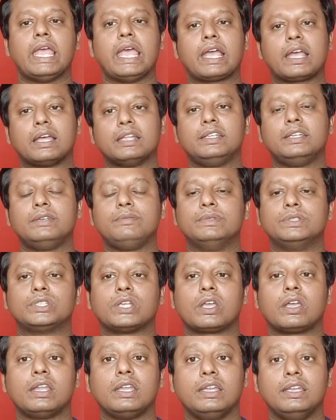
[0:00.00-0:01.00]
একাধিক বিষয়
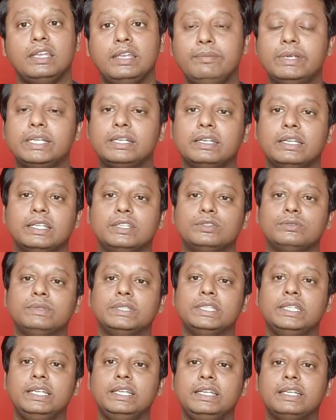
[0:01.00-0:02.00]
এখানে লিমিট নেই তুমি
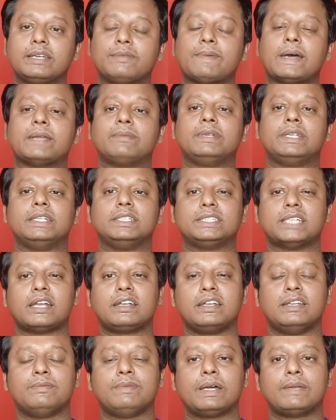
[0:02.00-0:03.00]
তিনটে পারবে কি
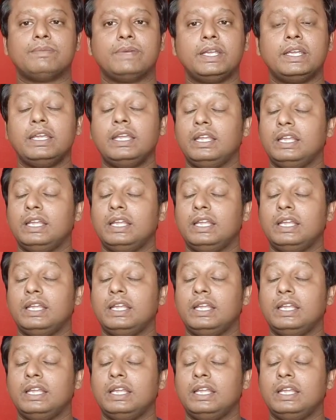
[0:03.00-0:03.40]
চারটে পারবে